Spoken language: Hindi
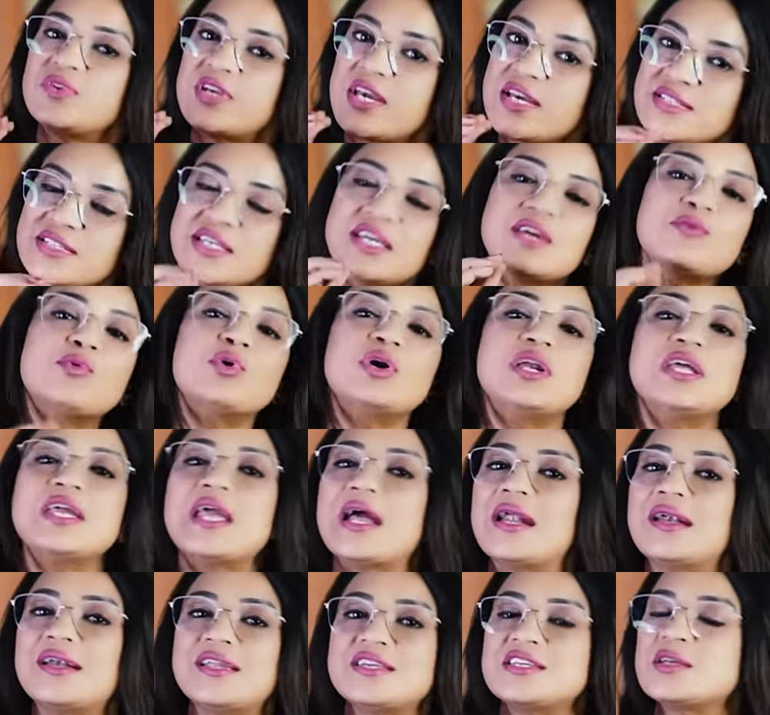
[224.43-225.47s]
जैसे ही वो डी
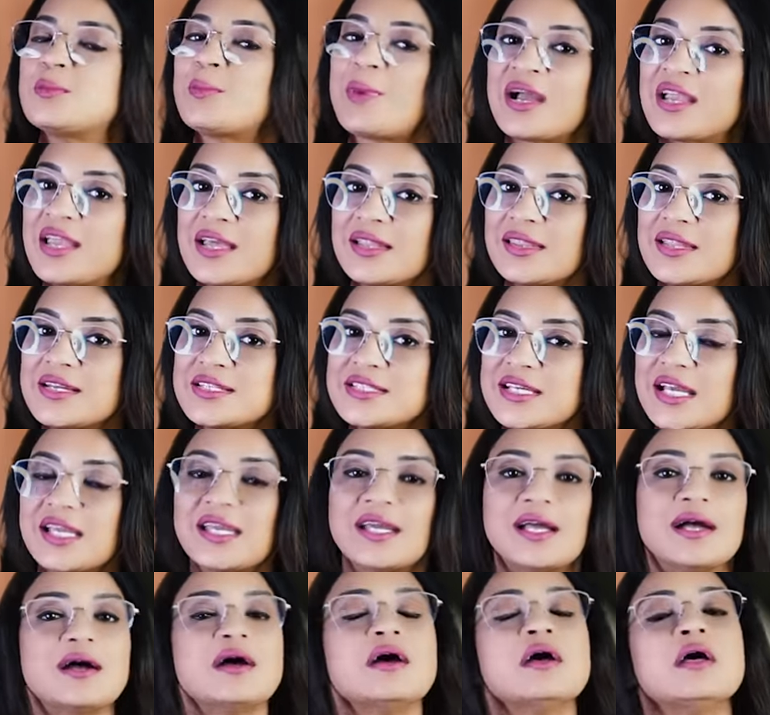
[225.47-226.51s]
एंटीजन माँ के अंदर
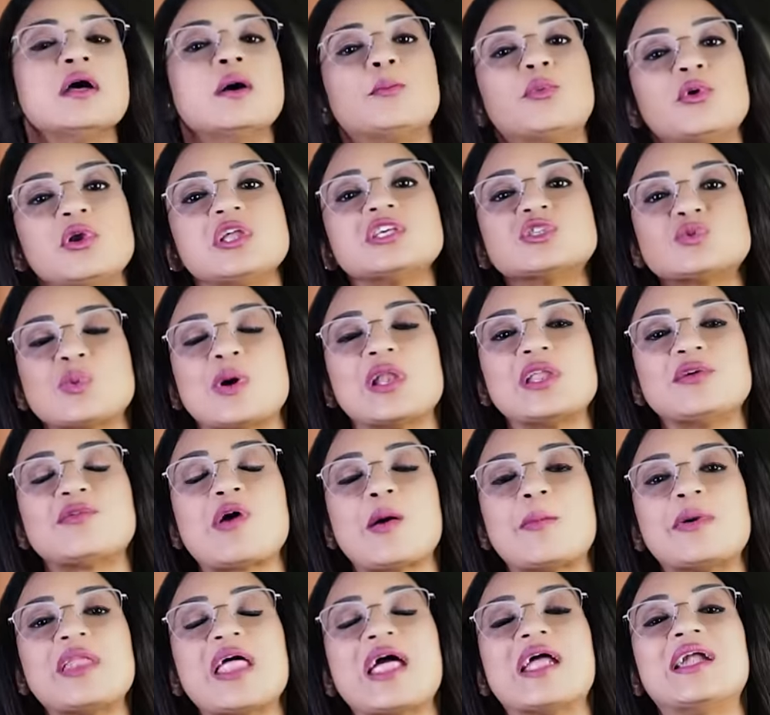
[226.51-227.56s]
जाएगा पुलिस वाले
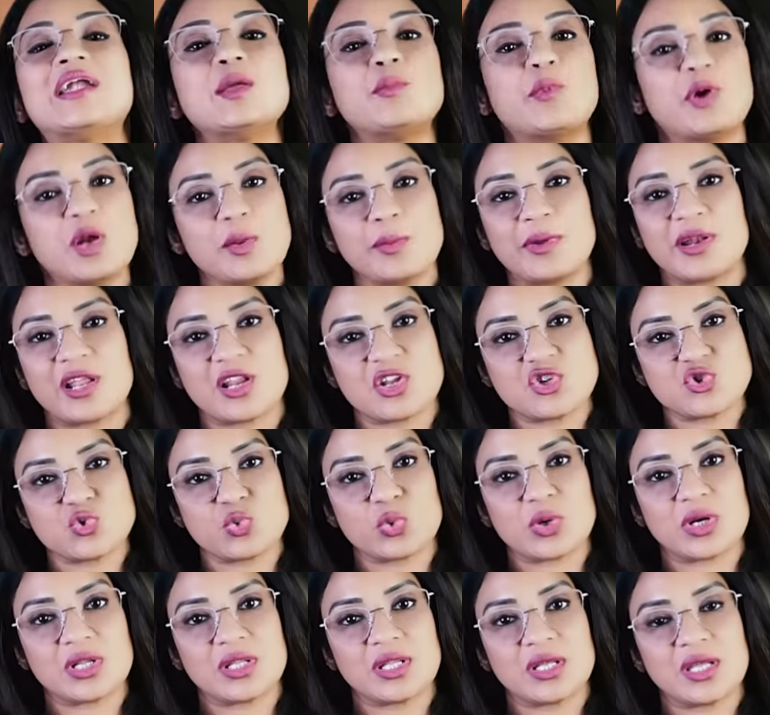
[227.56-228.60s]
वहाँ पर एंटीबॉडी बनाने
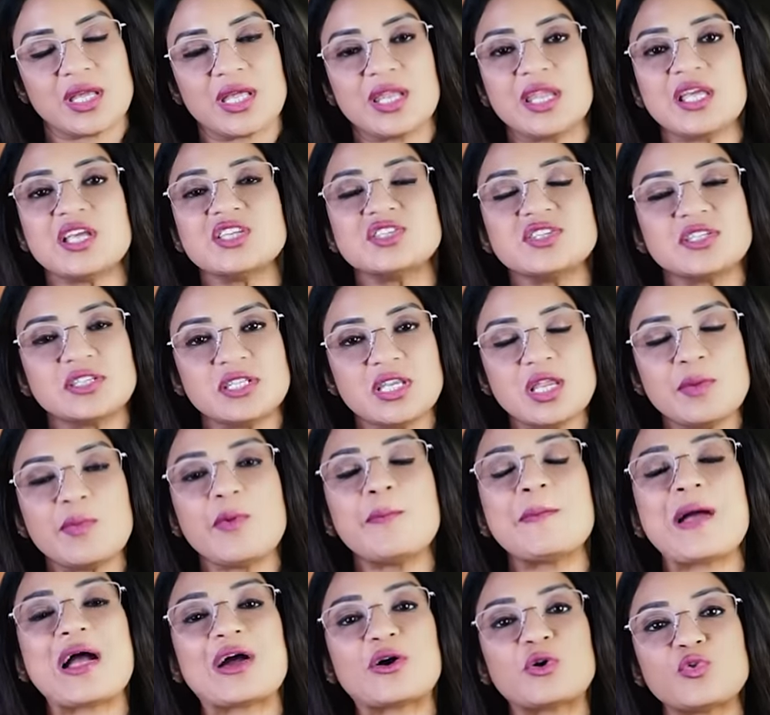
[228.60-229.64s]
शुरू कर देंगे यानी कि जितने
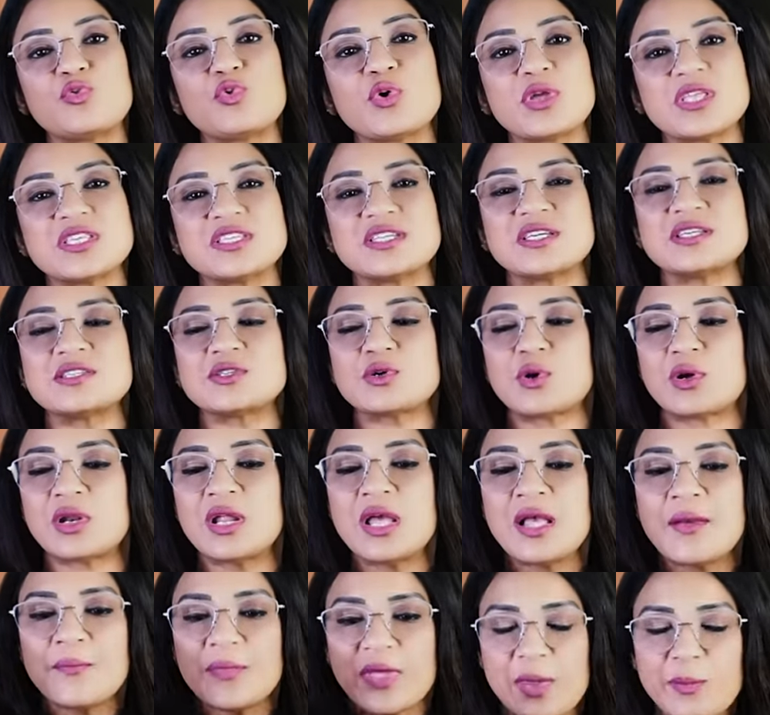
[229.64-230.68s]
भी मैक्रोफेजेज और
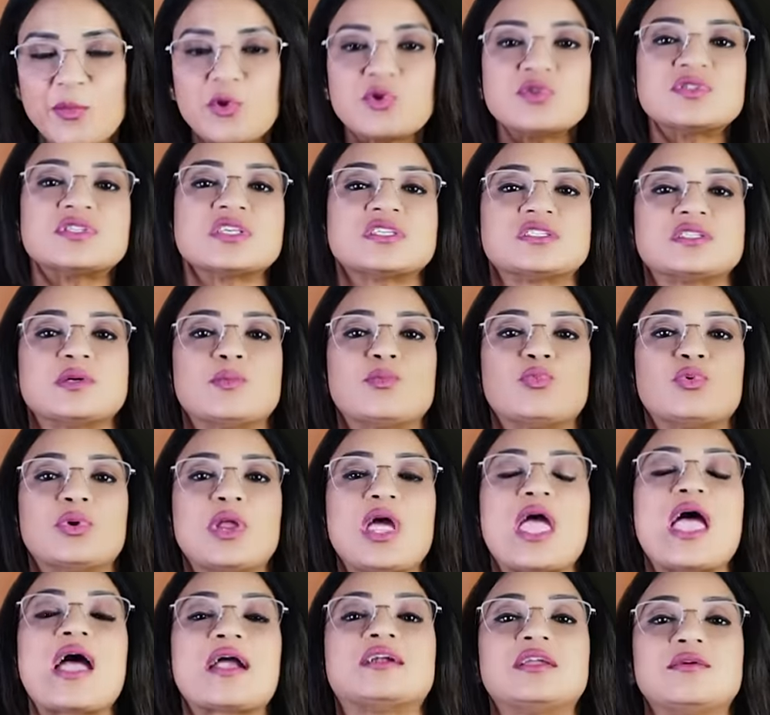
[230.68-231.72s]
इम्यून सिस्टम
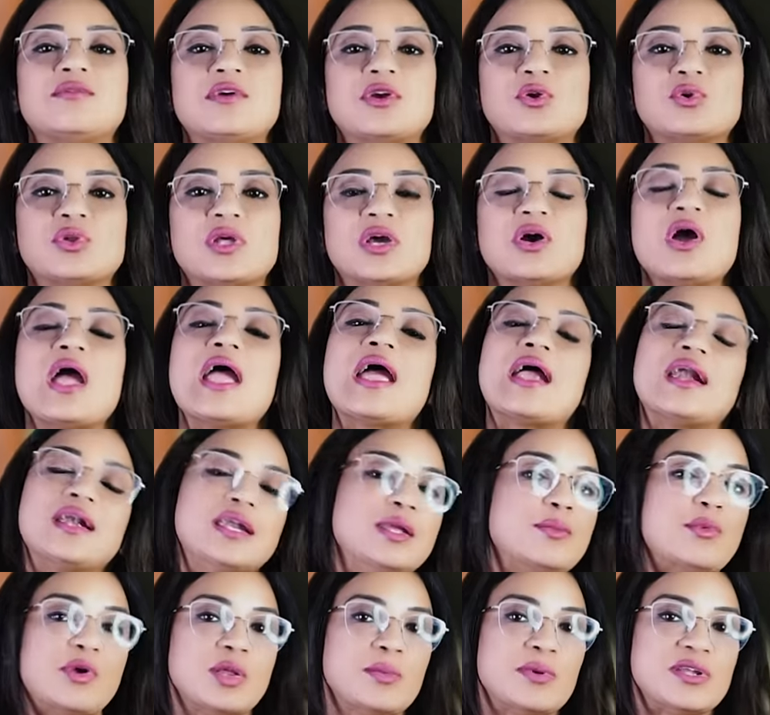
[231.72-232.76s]
पूरा एक्टिवेट हो जाएगा
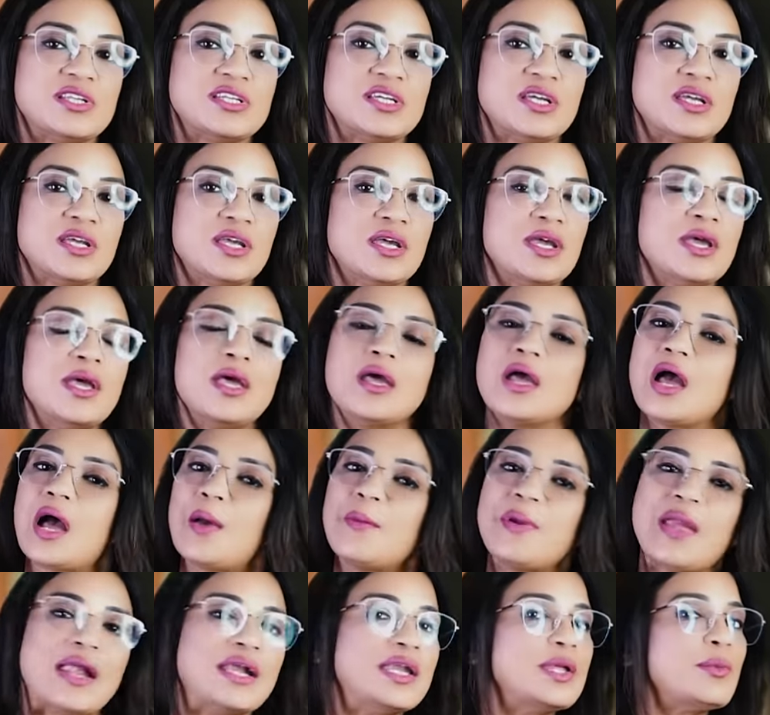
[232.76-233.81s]
एंटीबॉडी बन जाएंगी
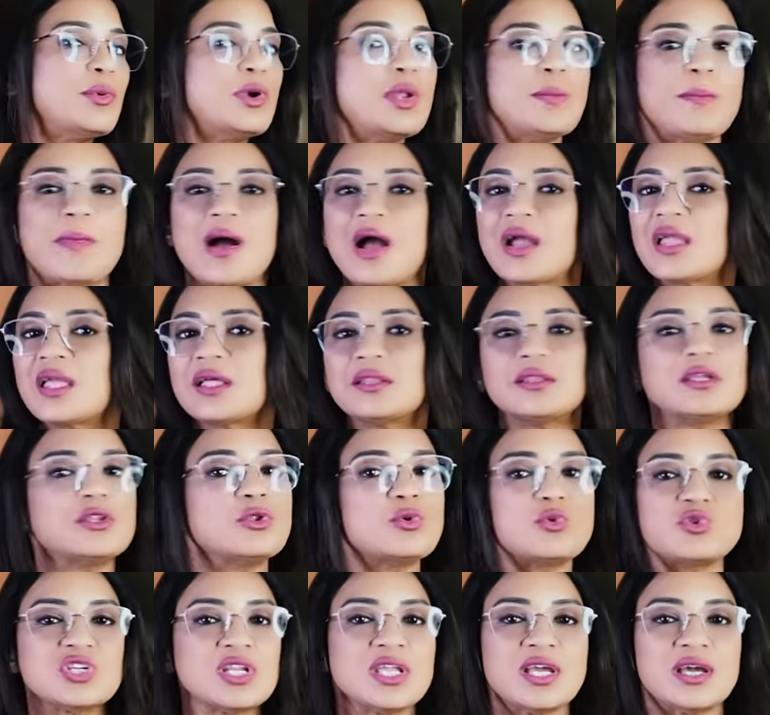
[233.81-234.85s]
अभी एंटीबॉडी माँ के अंदर
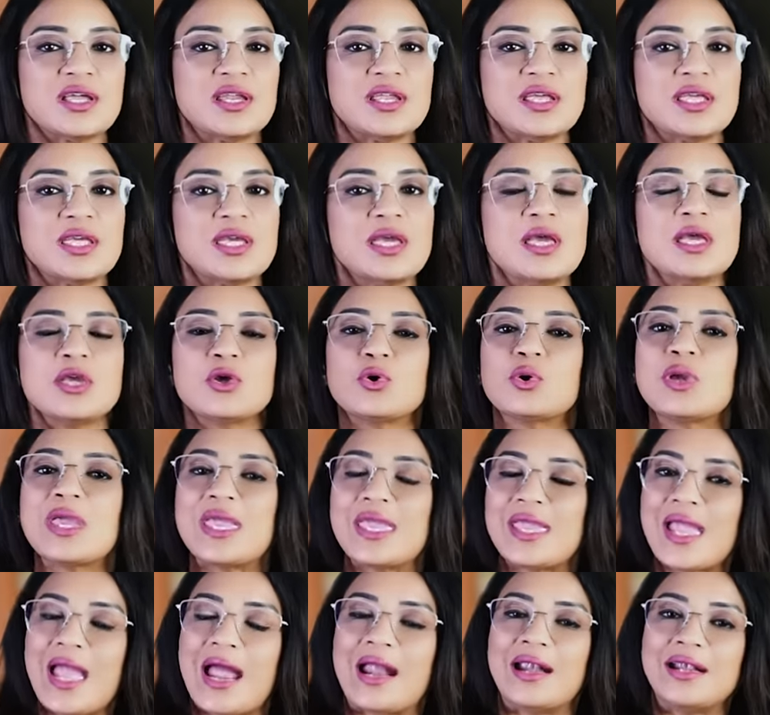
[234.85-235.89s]
तो कुछ नहीं करेंगी क्योंकि
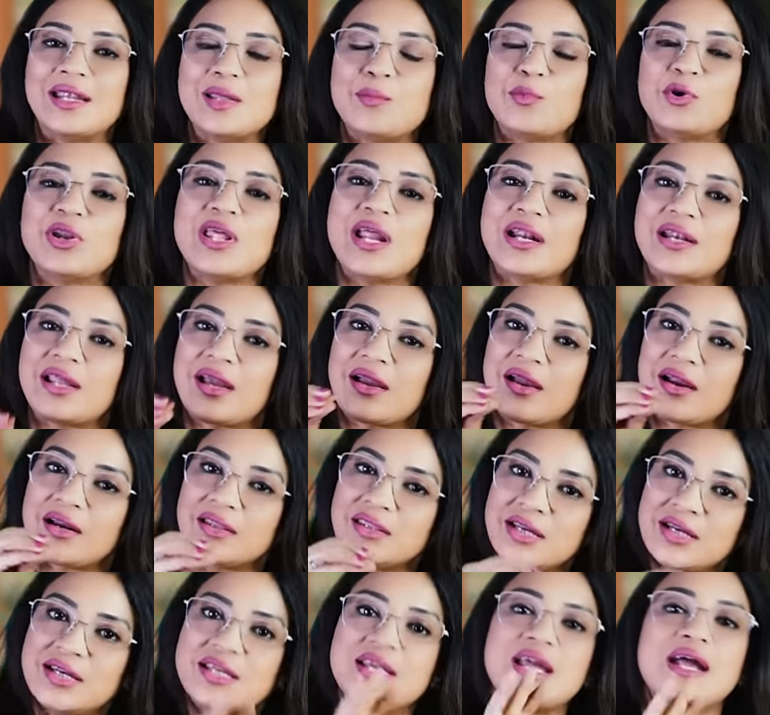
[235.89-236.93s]
ये एंटीबॉडी अटैक
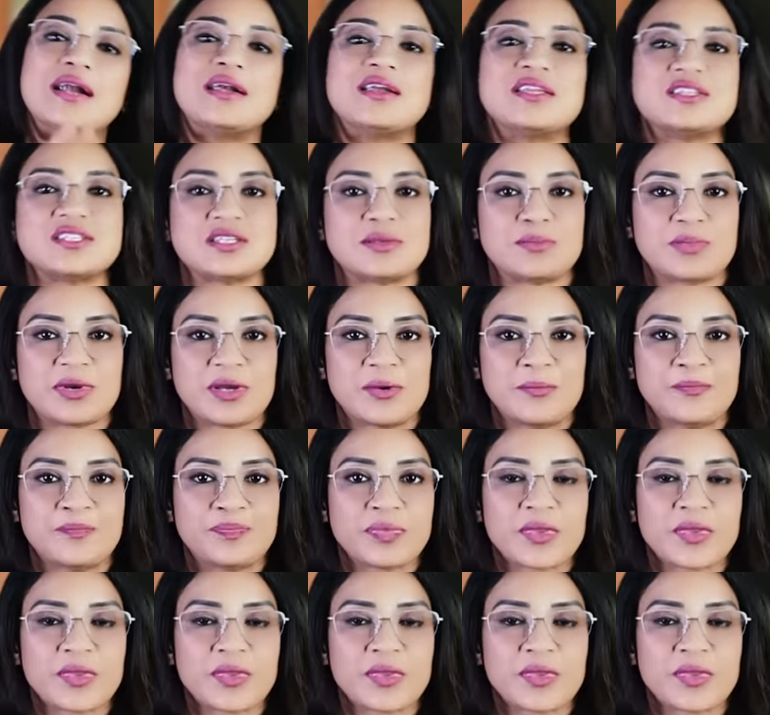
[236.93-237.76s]
करती है डी एंटीजन पे